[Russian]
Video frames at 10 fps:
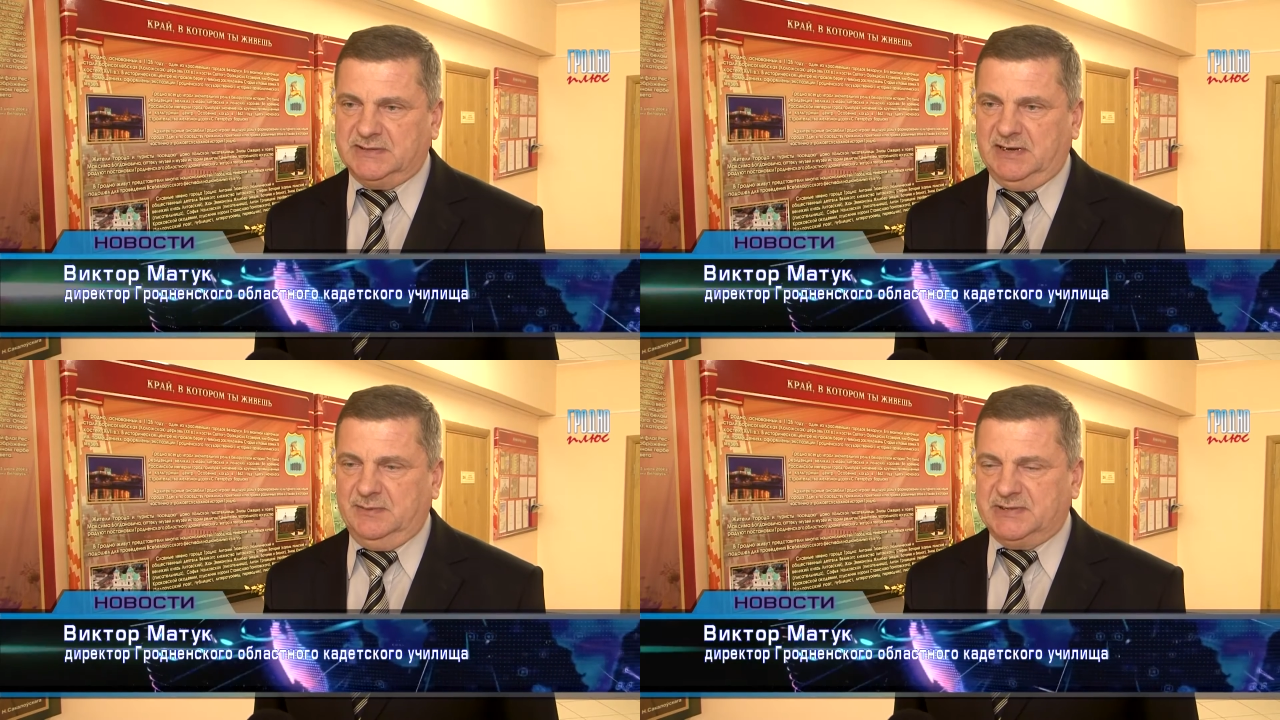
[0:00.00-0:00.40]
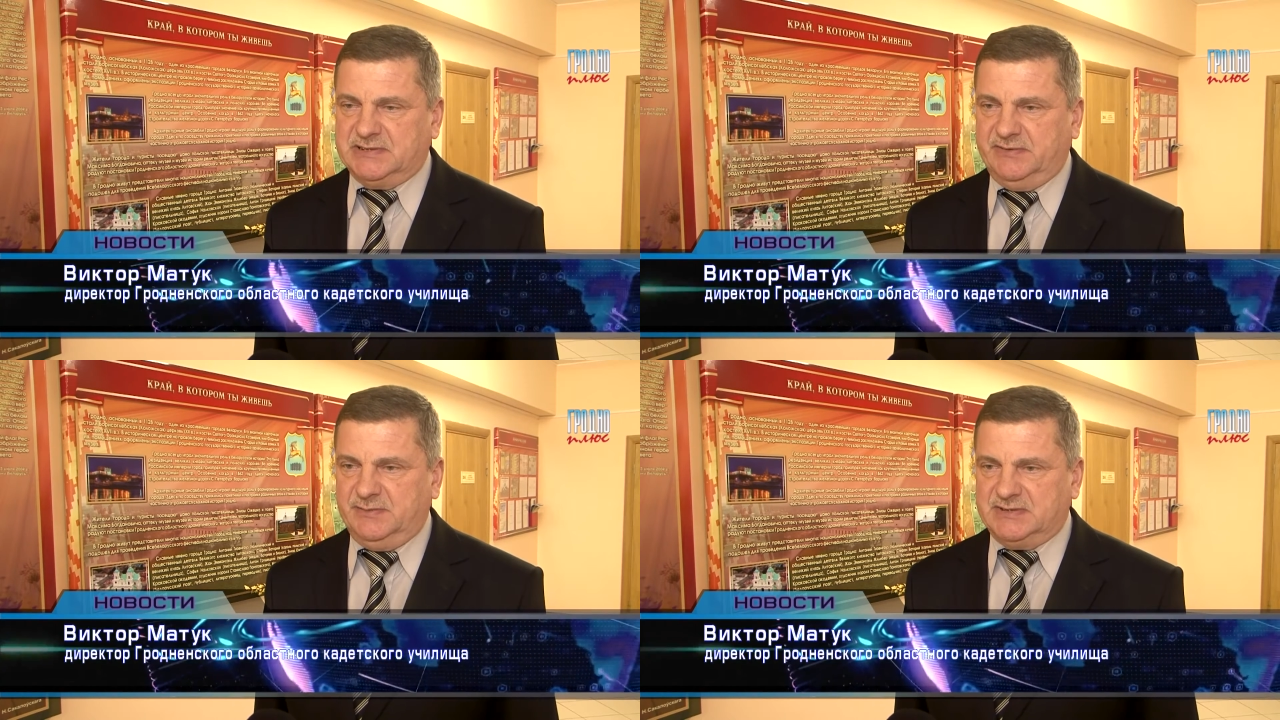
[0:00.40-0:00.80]
заняли
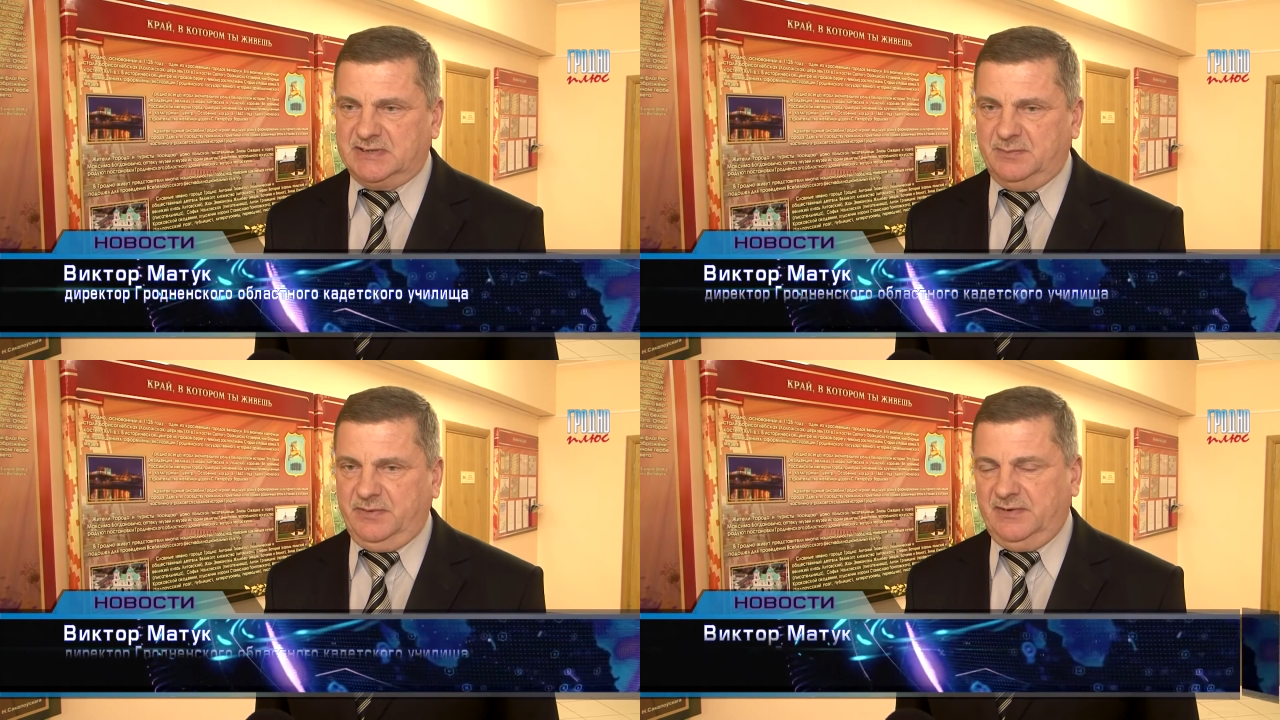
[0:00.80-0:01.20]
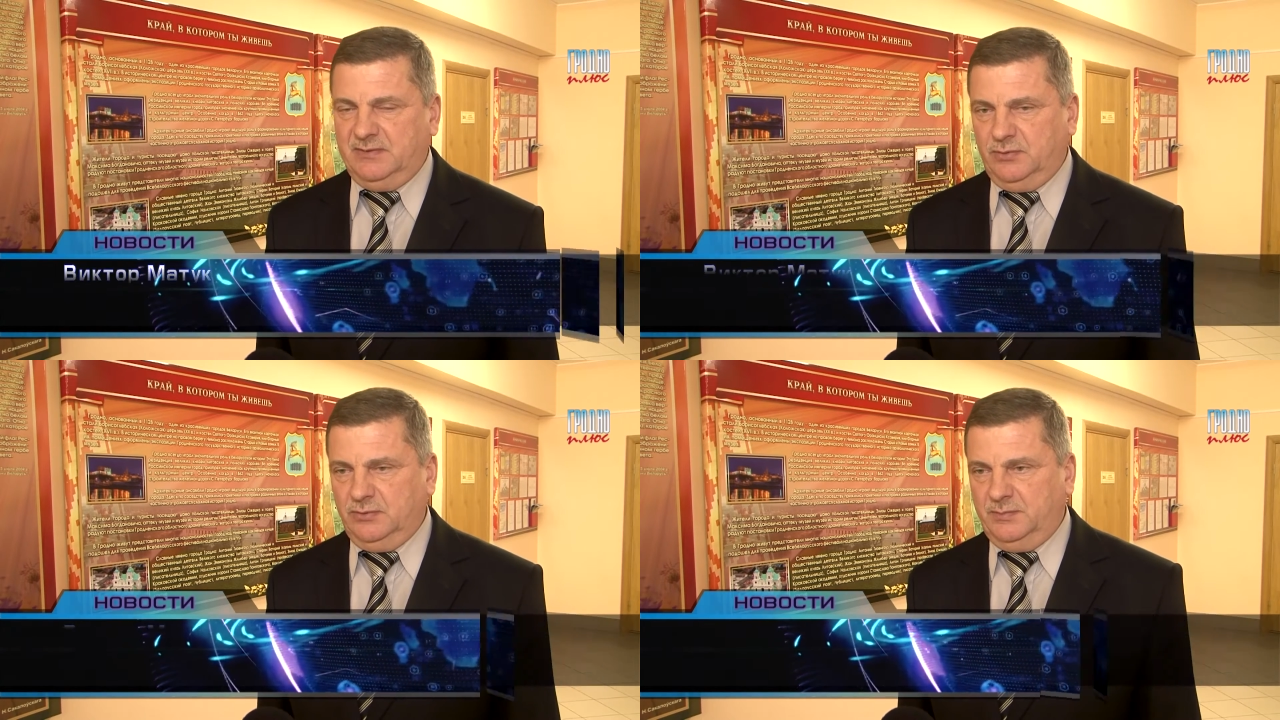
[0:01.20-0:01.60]
призовые места по
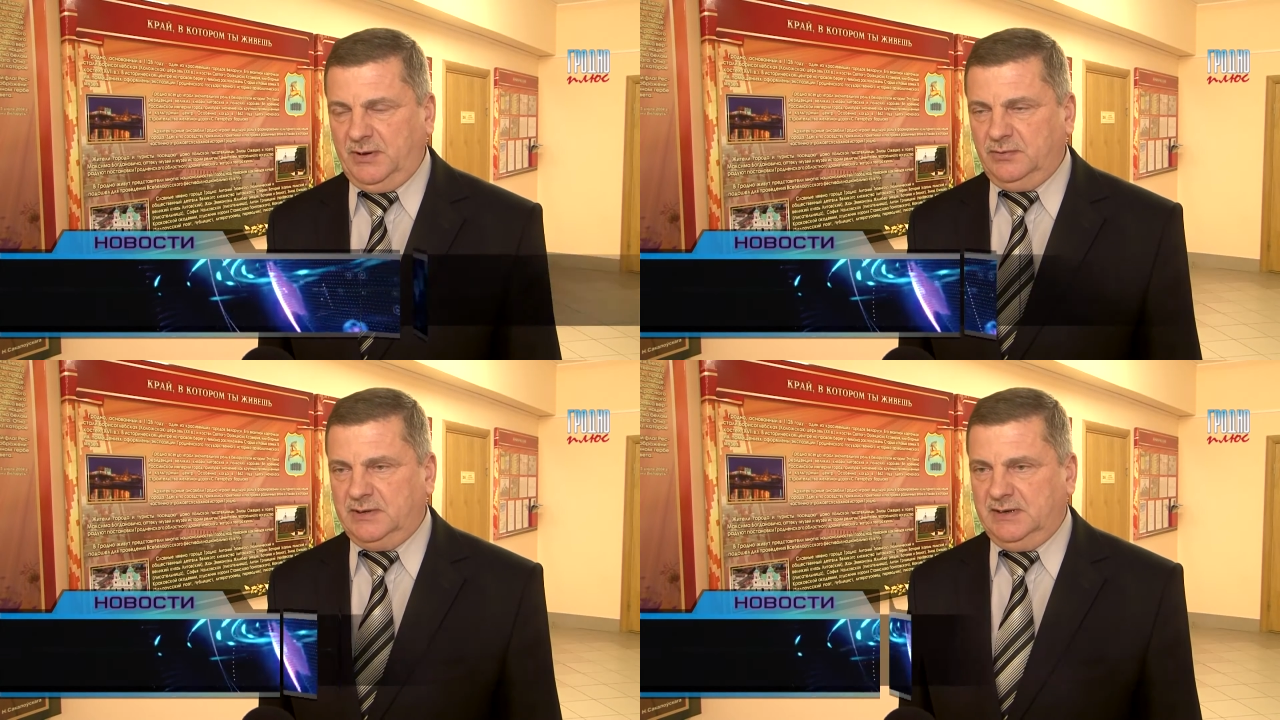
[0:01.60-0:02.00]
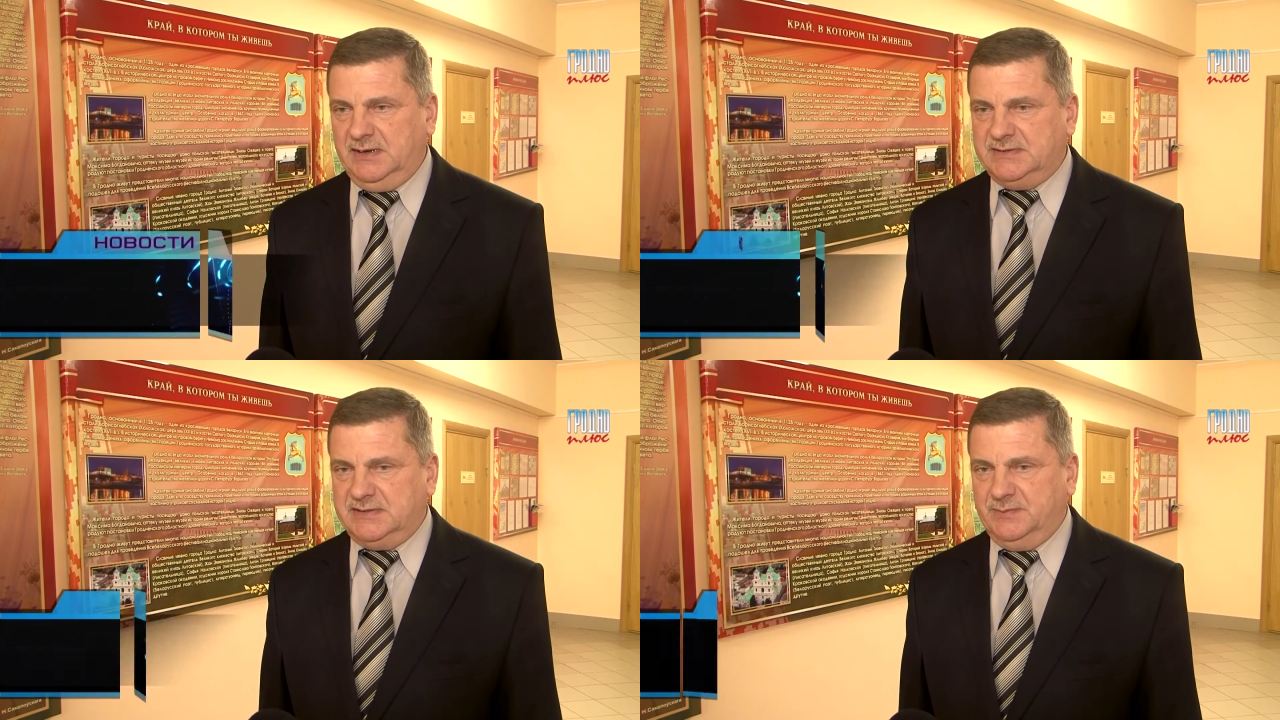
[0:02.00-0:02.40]
волейболу, по легкой
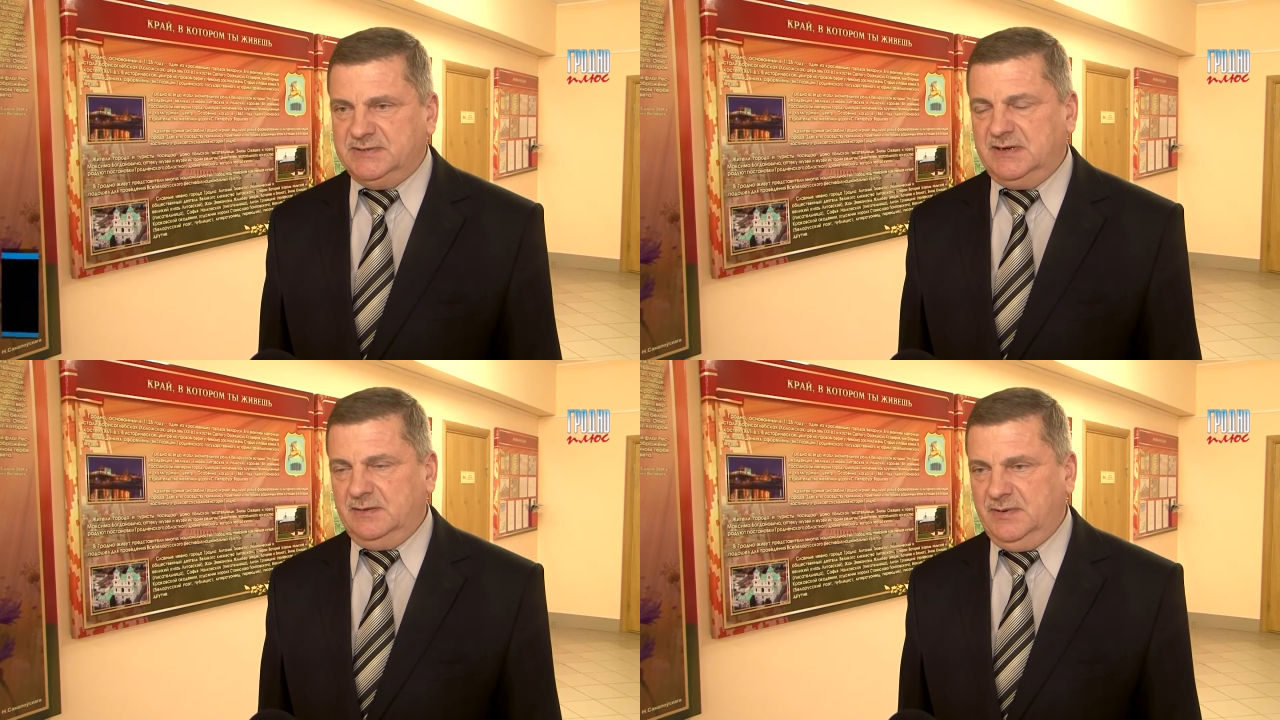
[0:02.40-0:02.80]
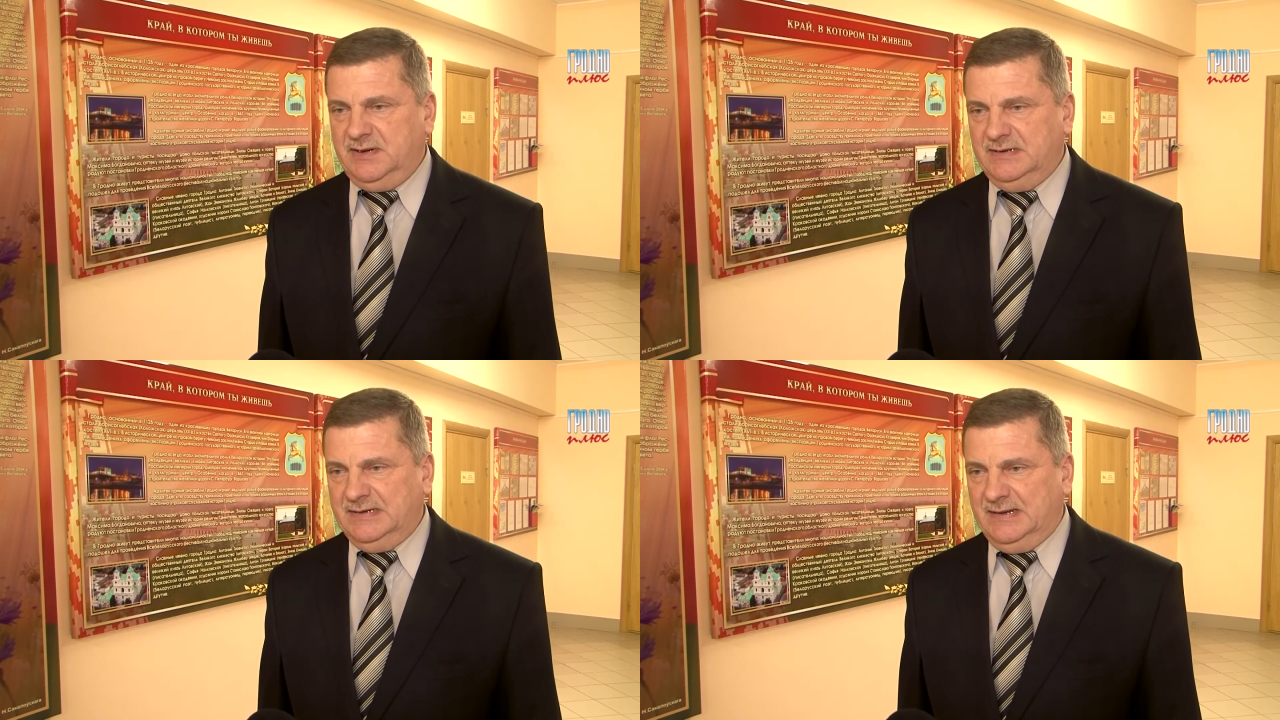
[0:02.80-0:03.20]
атлетике, по стрельбе.